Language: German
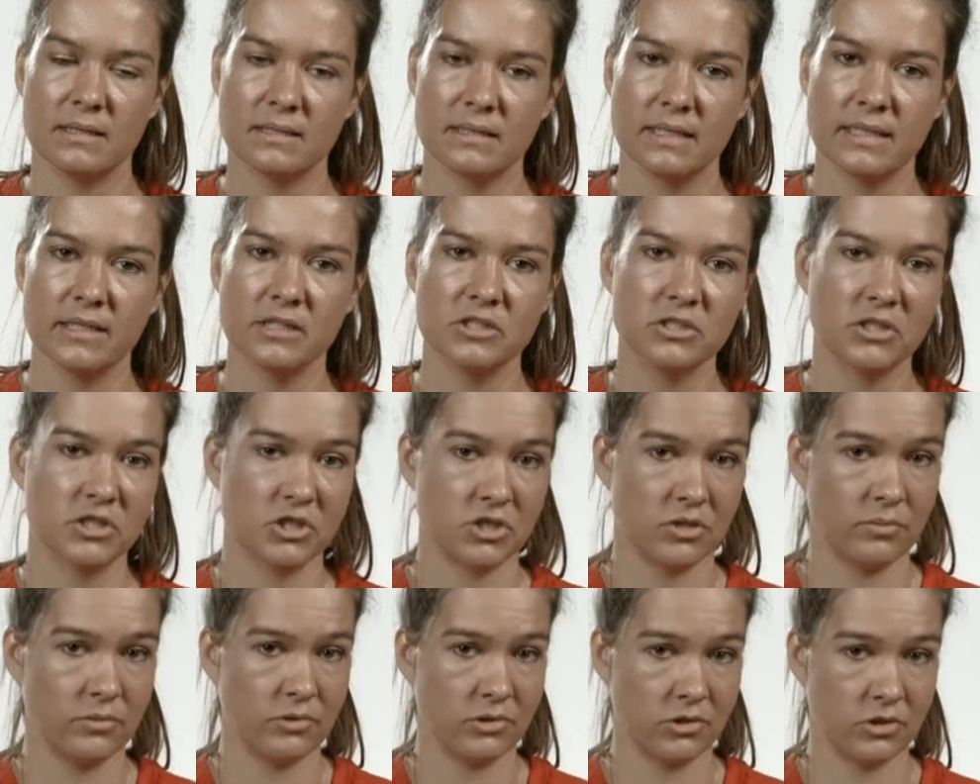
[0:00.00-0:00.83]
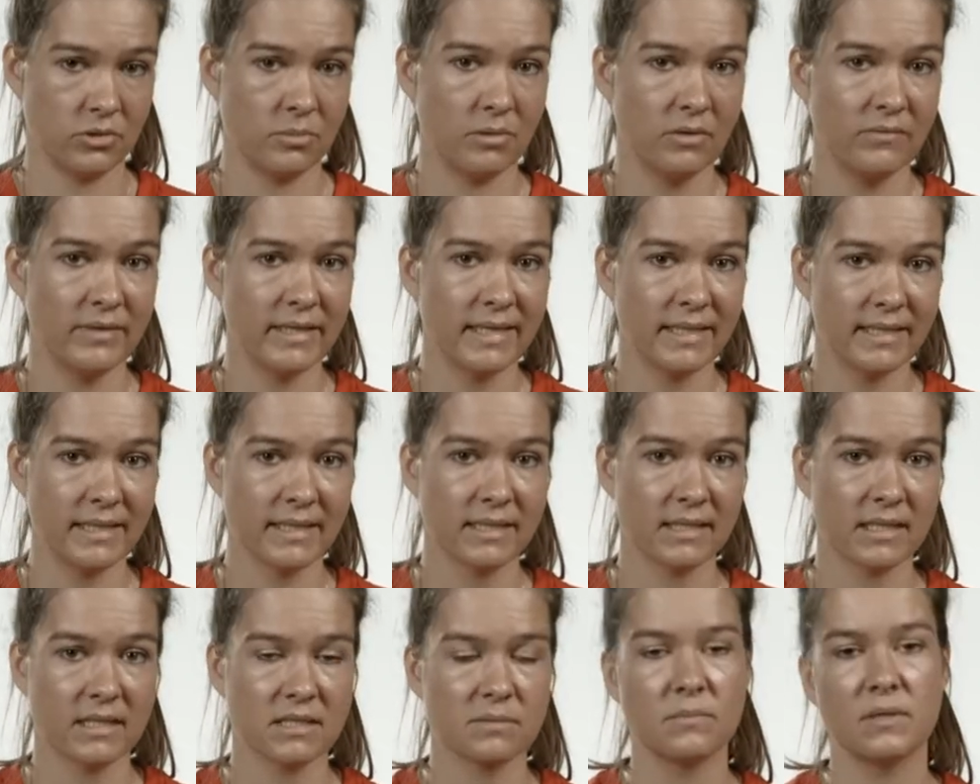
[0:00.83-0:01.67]
zuerst ist schon, schon mal
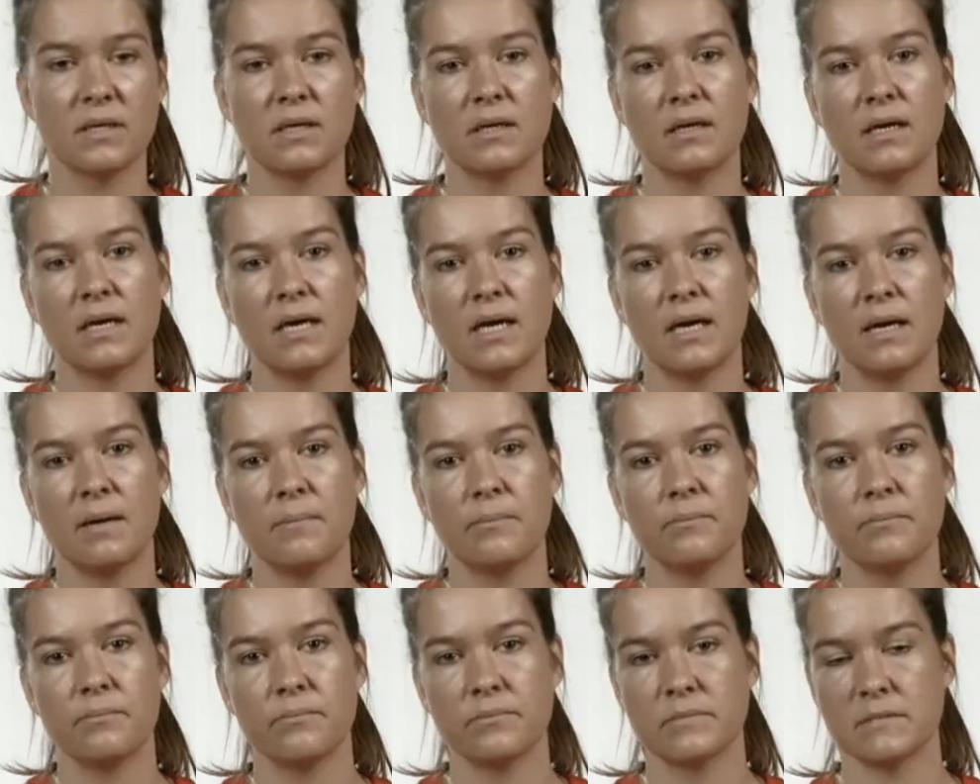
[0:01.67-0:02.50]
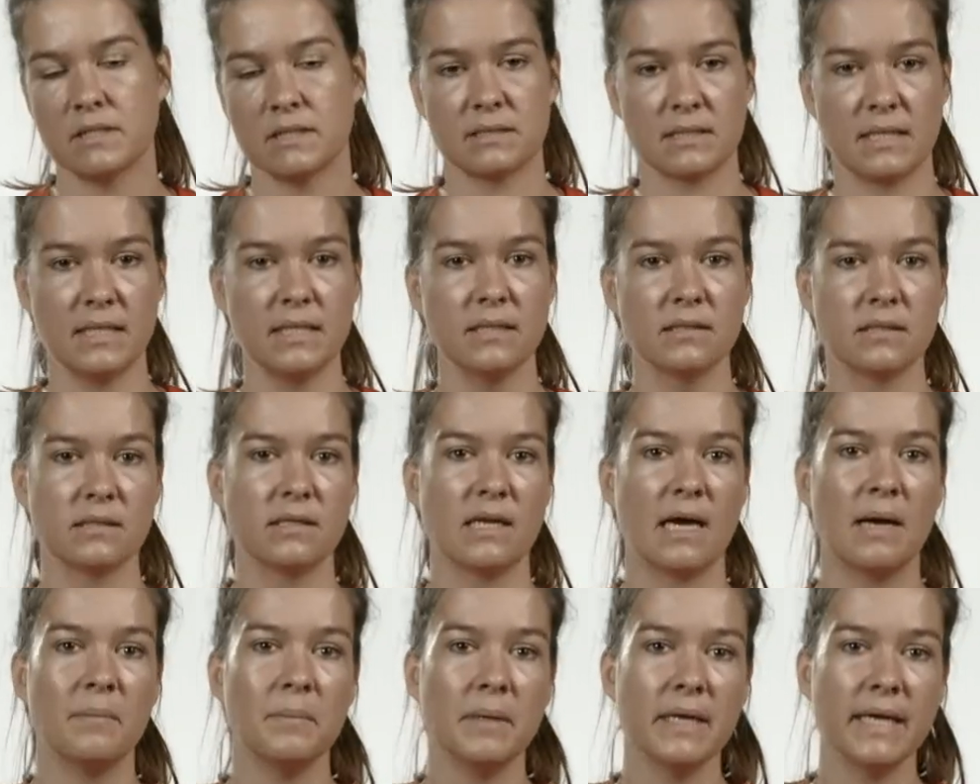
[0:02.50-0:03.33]
wichtig, dass man ähm, das Kind einen
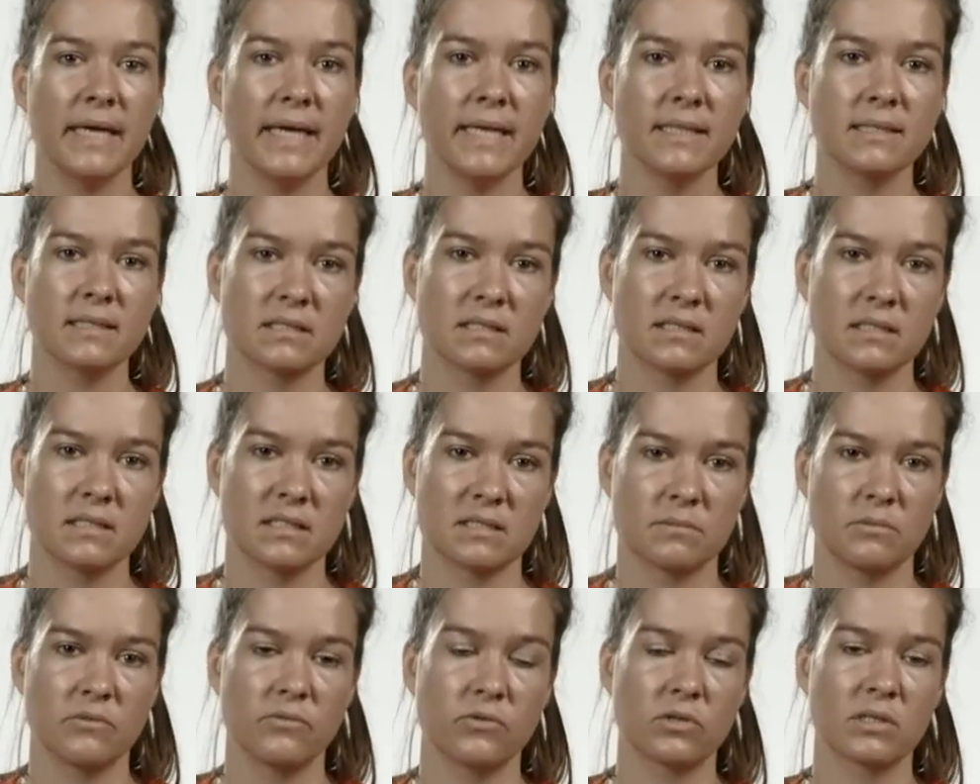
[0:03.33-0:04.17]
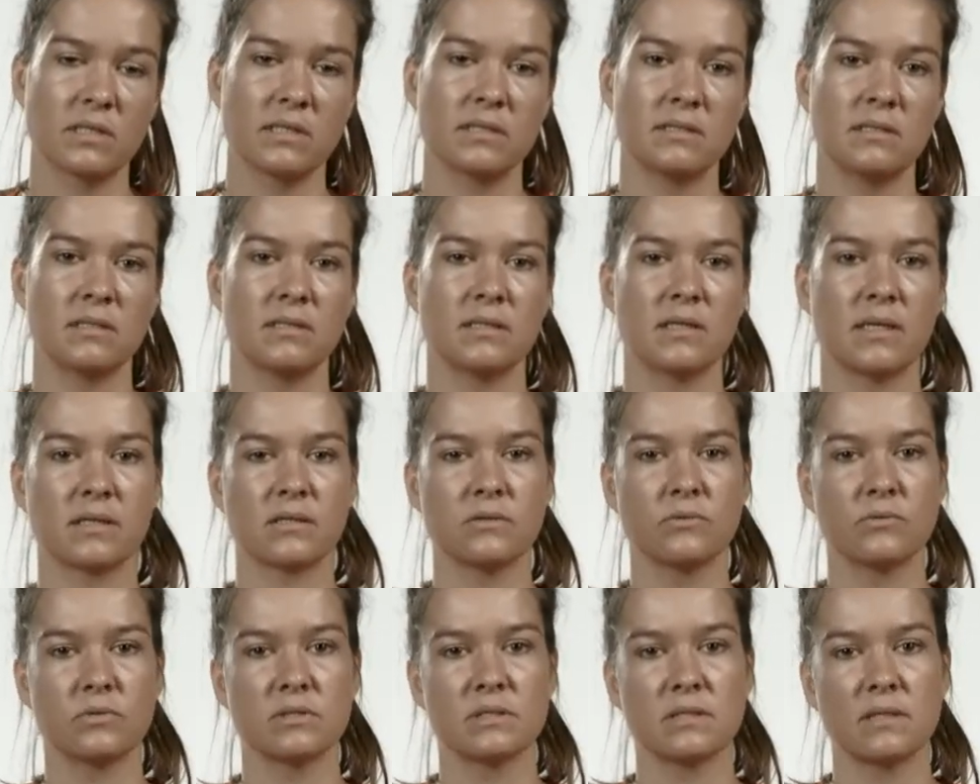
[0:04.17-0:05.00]
Namen hat, also dass man wirklich die
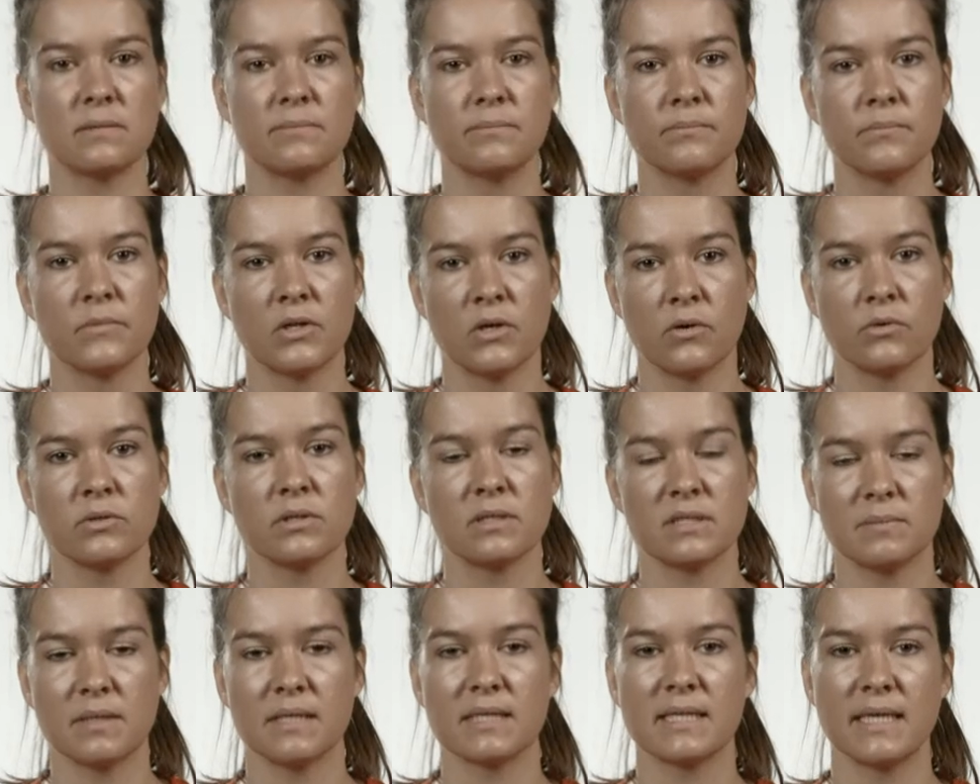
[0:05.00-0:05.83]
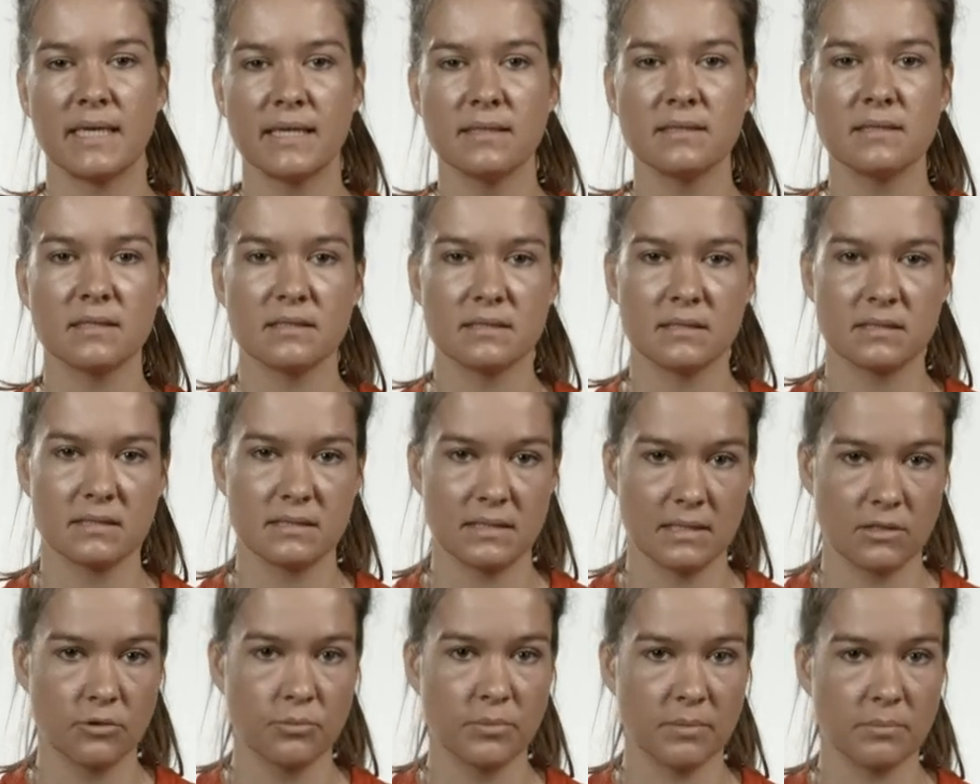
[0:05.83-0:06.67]
Diagnose oder dass man erkennt, dass es
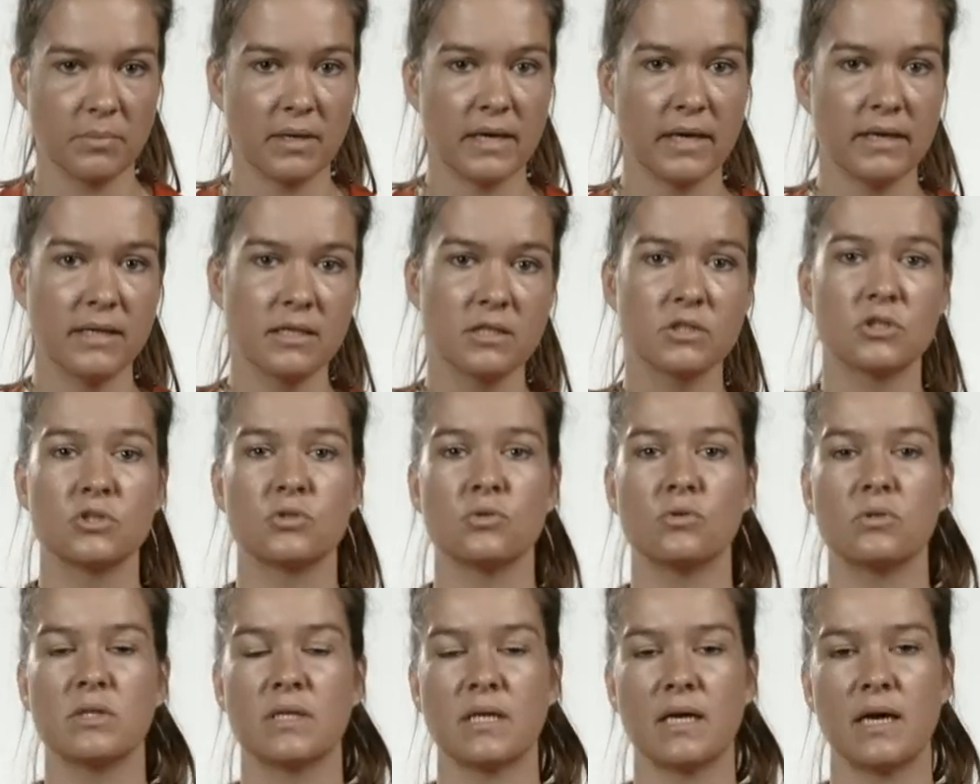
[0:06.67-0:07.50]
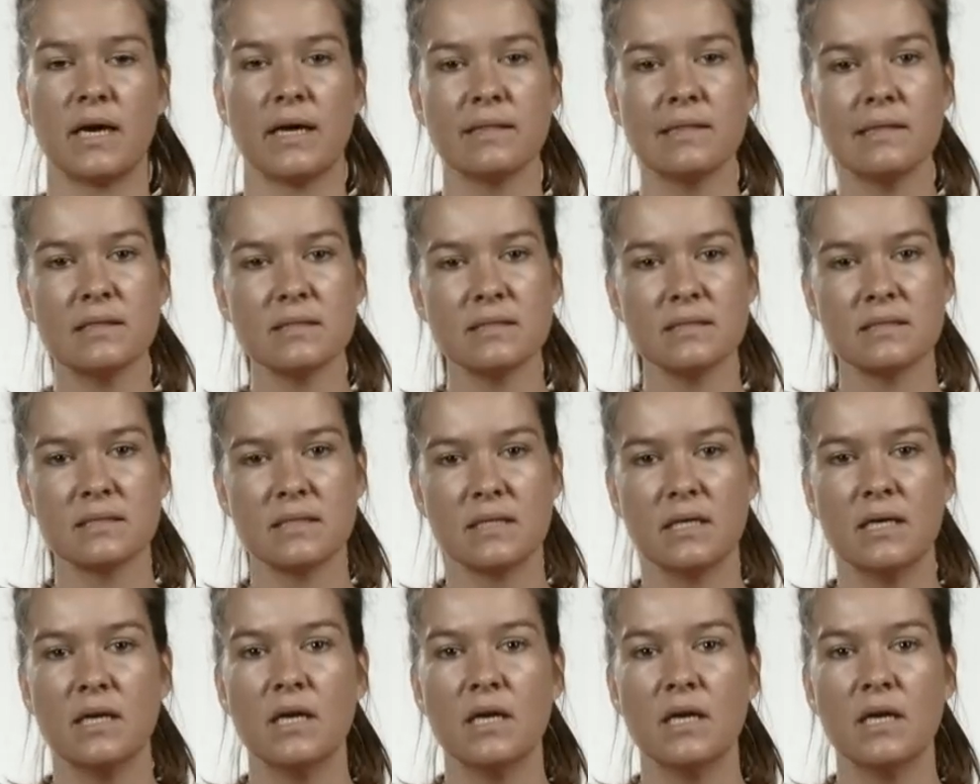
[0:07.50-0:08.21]
sich um eine Panikstörung handelt.